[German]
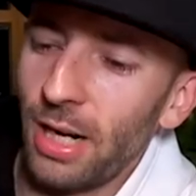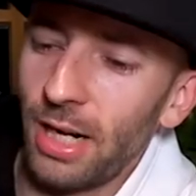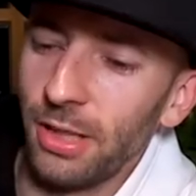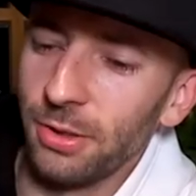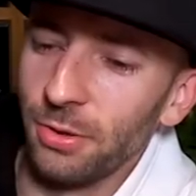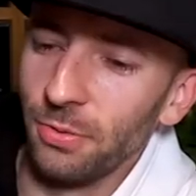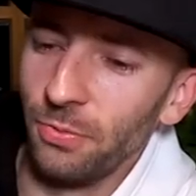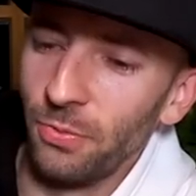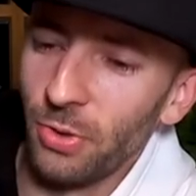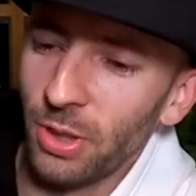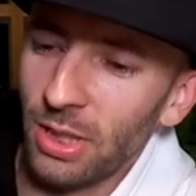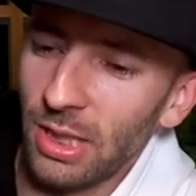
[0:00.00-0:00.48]

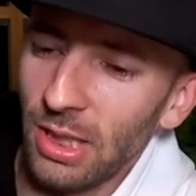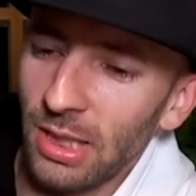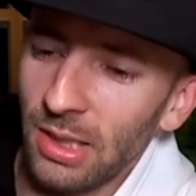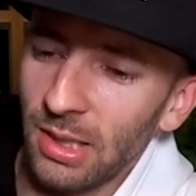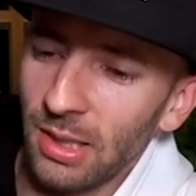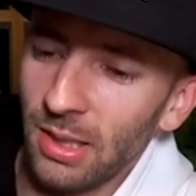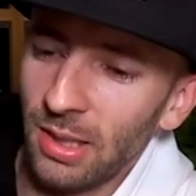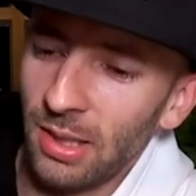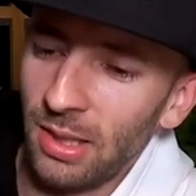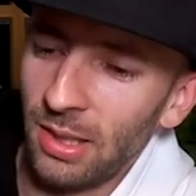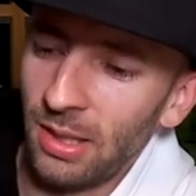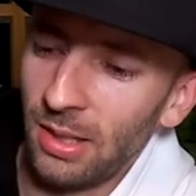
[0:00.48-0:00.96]
Also
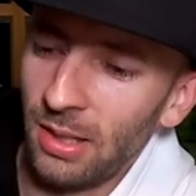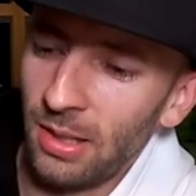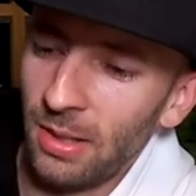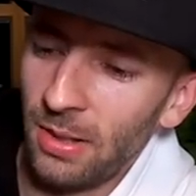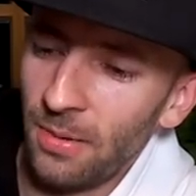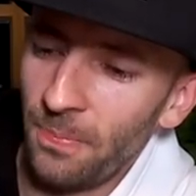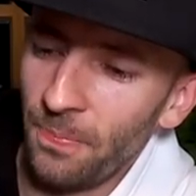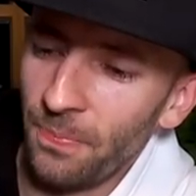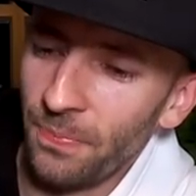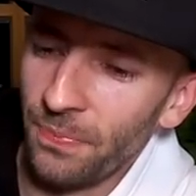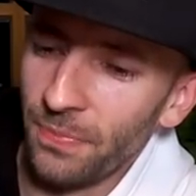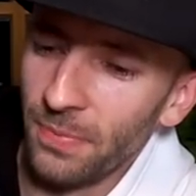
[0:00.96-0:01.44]
wirklich
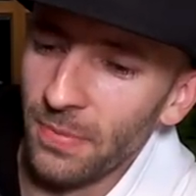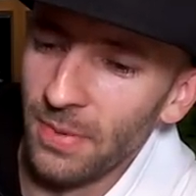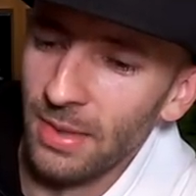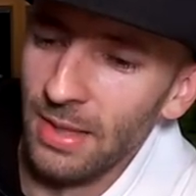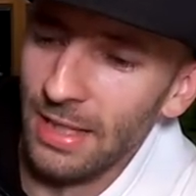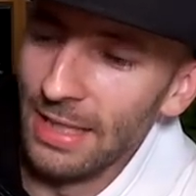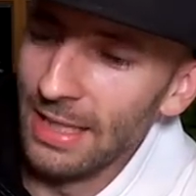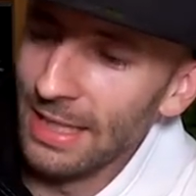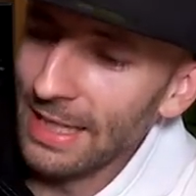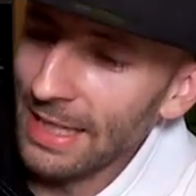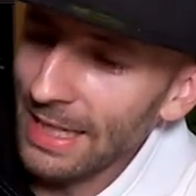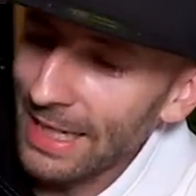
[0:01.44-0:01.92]

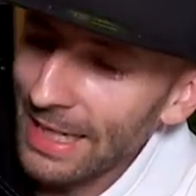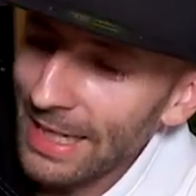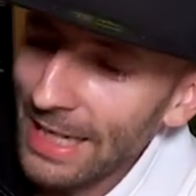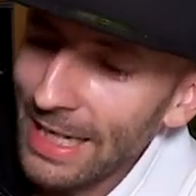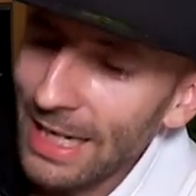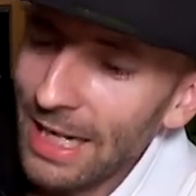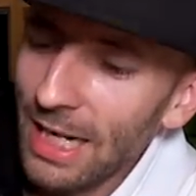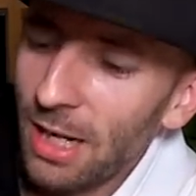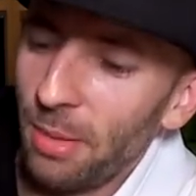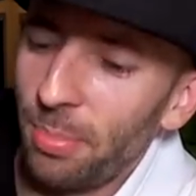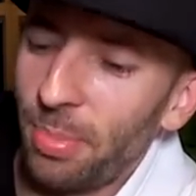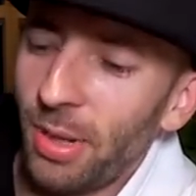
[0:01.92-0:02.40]
ein
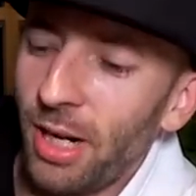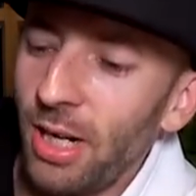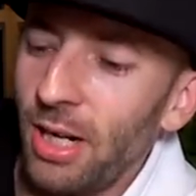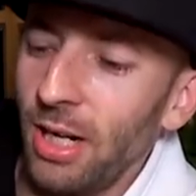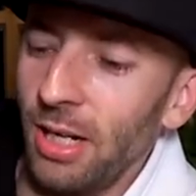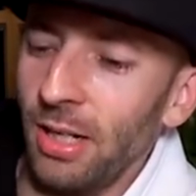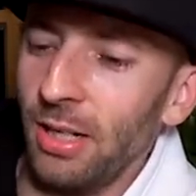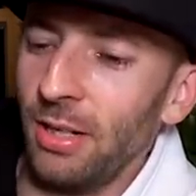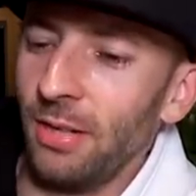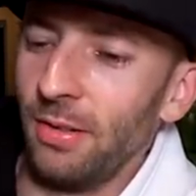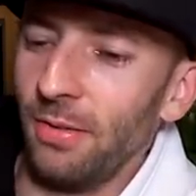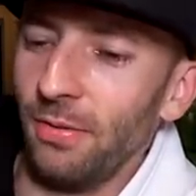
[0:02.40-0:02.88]
edler
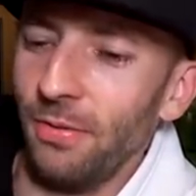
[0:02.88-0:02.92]
Ball.